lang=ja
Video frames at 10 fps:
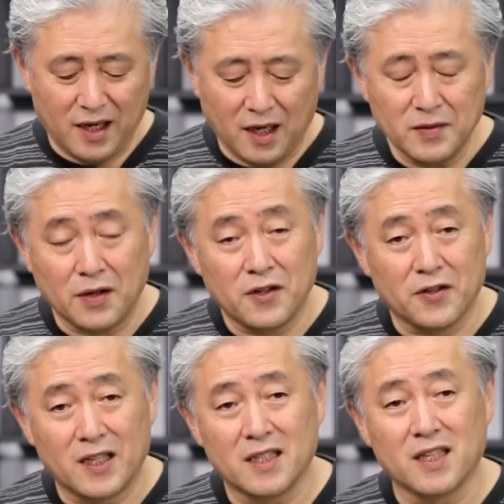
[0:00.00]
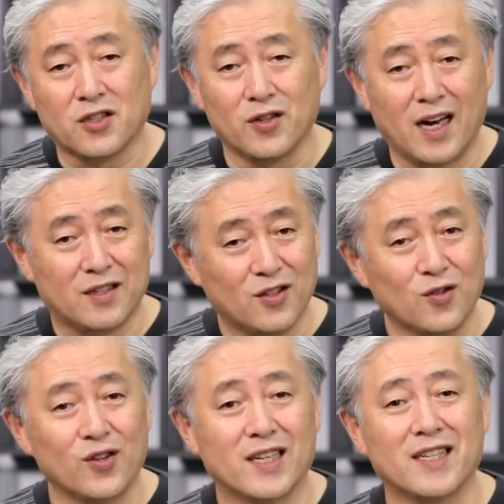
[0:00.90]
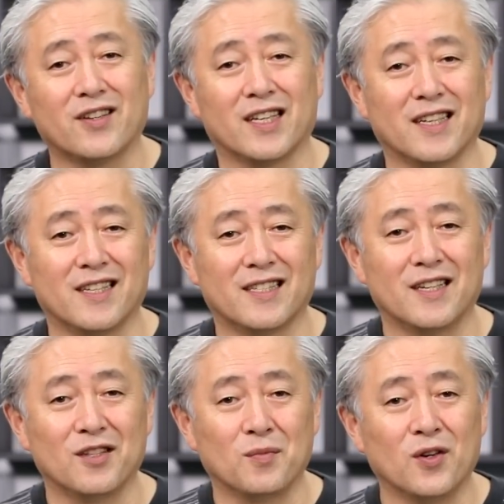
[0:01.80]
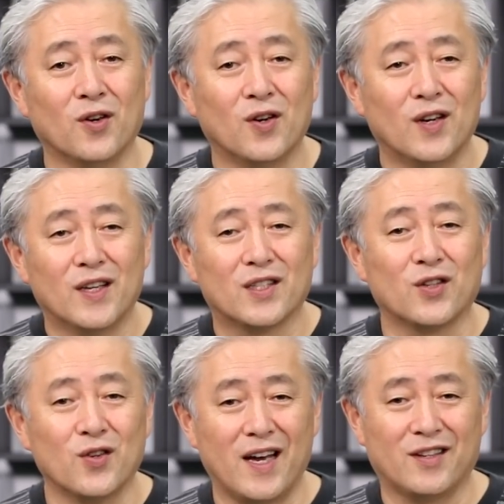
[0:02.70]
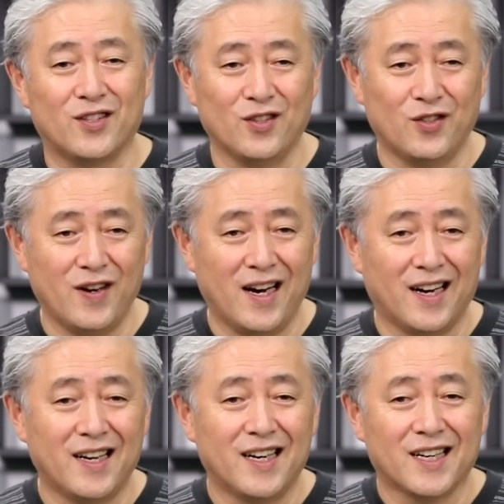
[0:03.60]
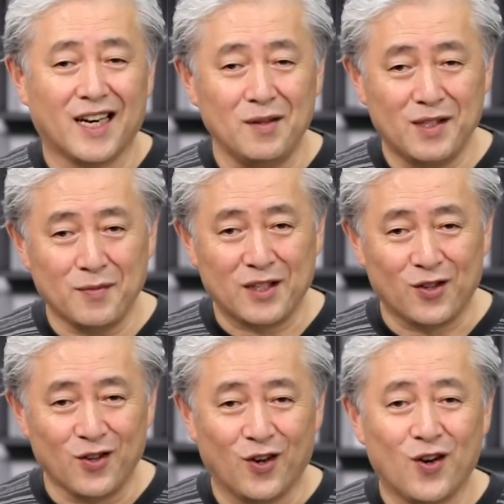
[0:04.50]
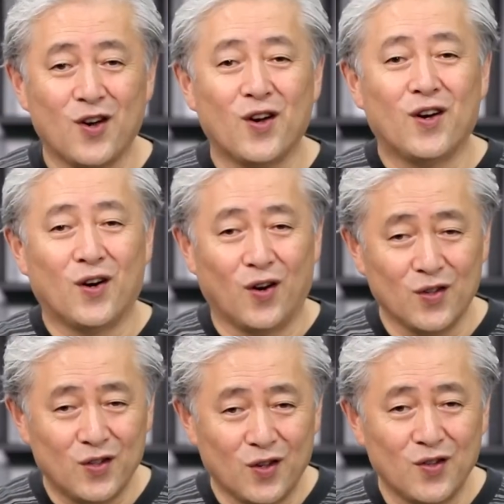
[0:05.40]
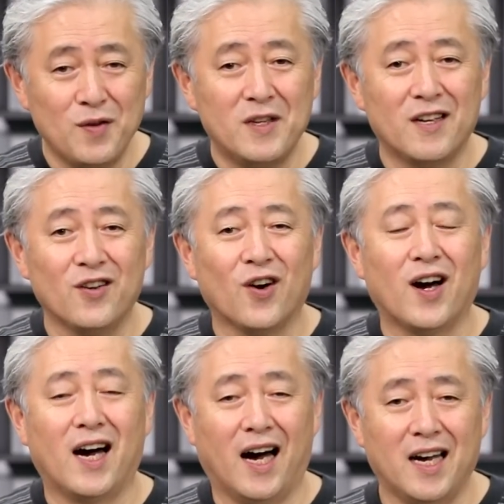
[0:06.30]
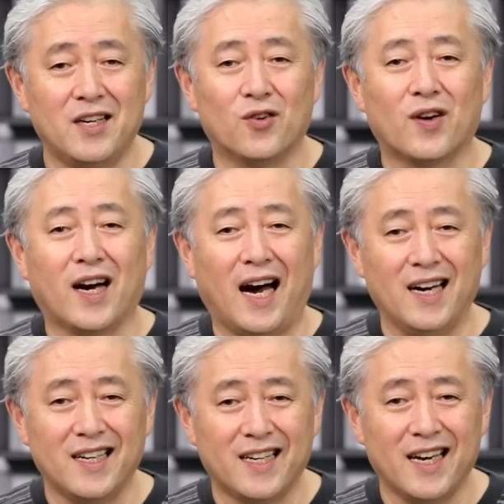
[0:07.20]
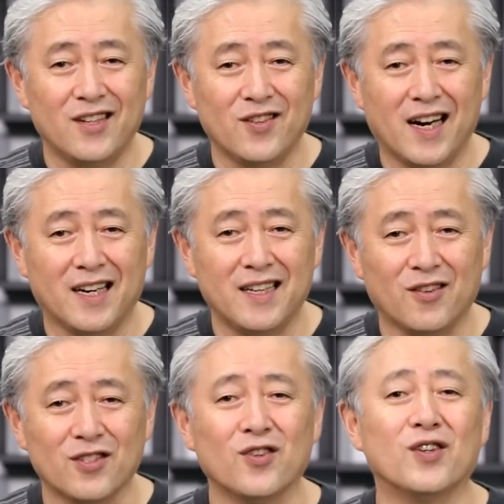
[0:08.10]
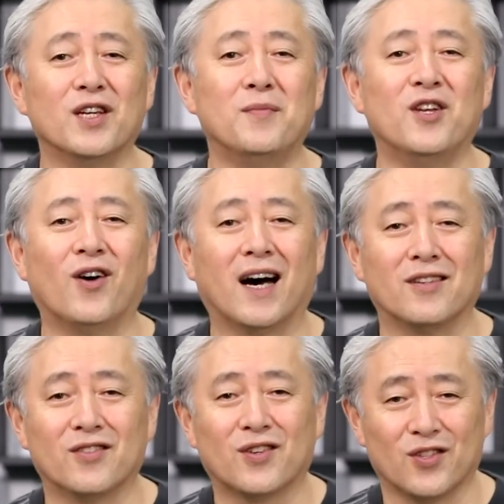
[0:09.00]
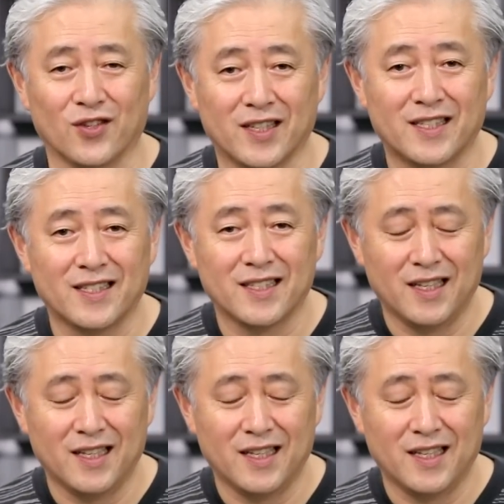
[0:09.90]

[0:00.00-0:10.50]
神様は私たちと約束をなさる方ですけれどもその約束は神様との本当の意味での愛の関係の中でこそ意味のあることです